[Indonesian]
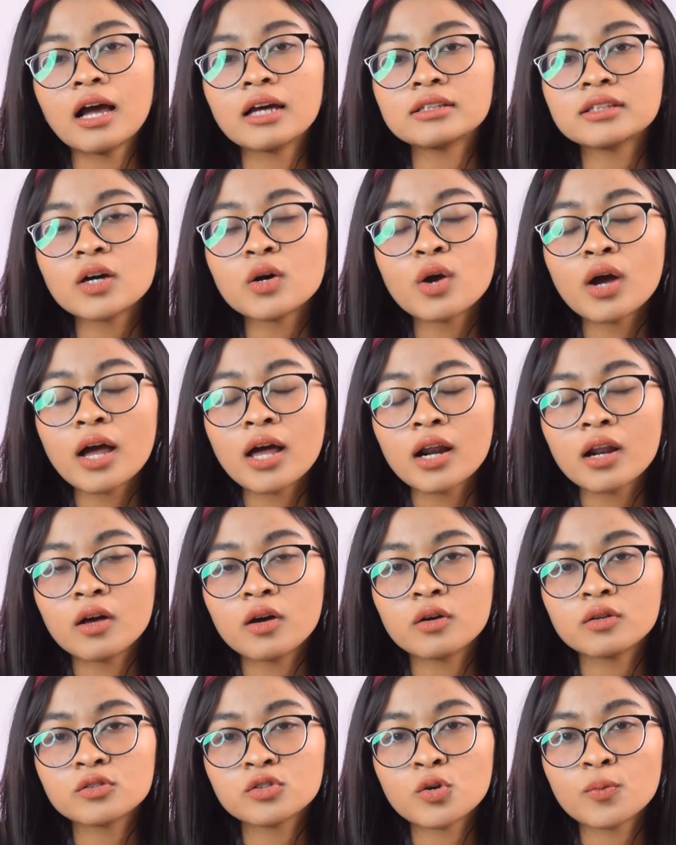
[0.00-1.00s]
Atau
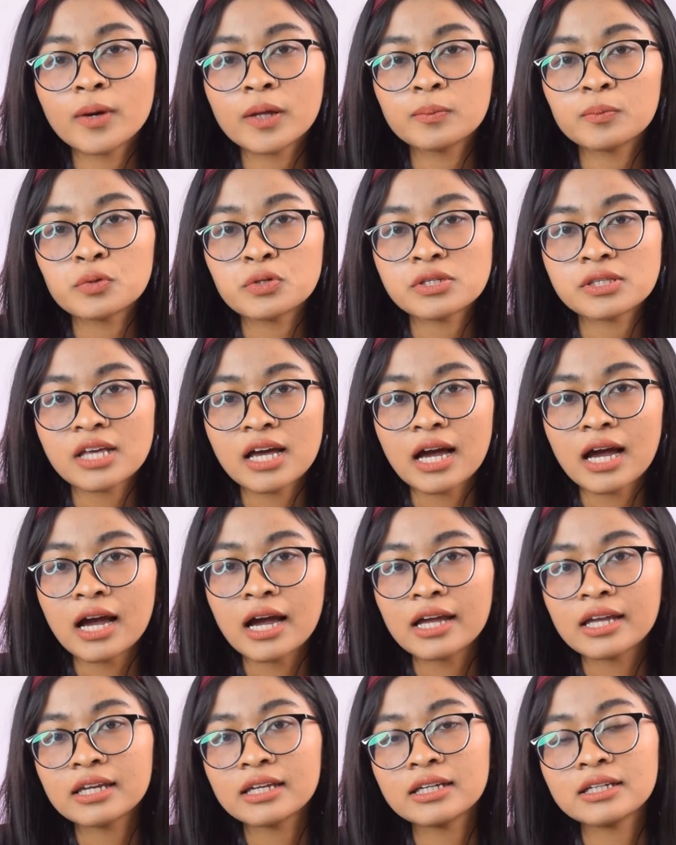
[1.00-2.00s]
kalau sobat
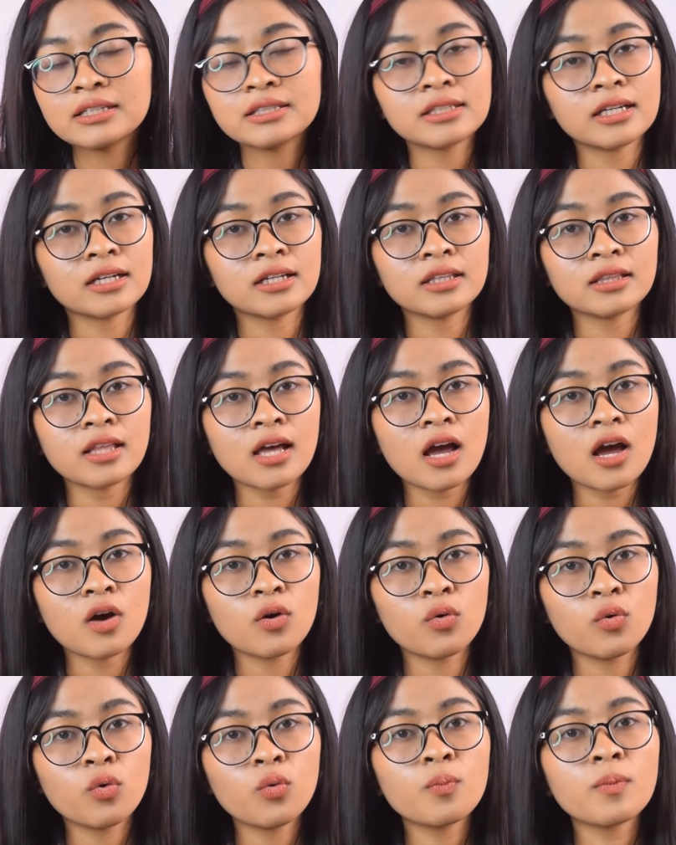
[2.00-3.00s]
pustaka ingin cari
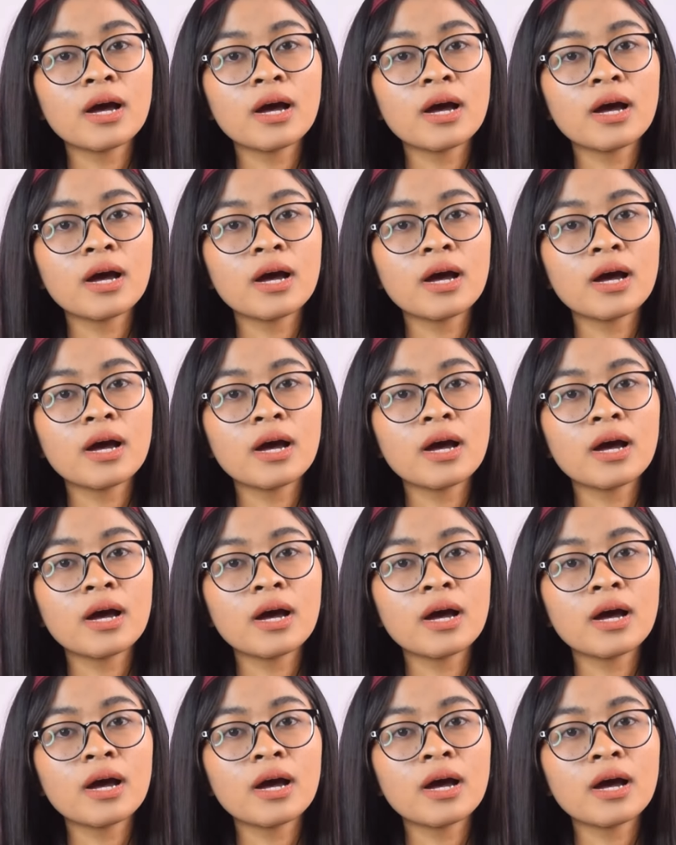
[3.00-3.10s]
tahu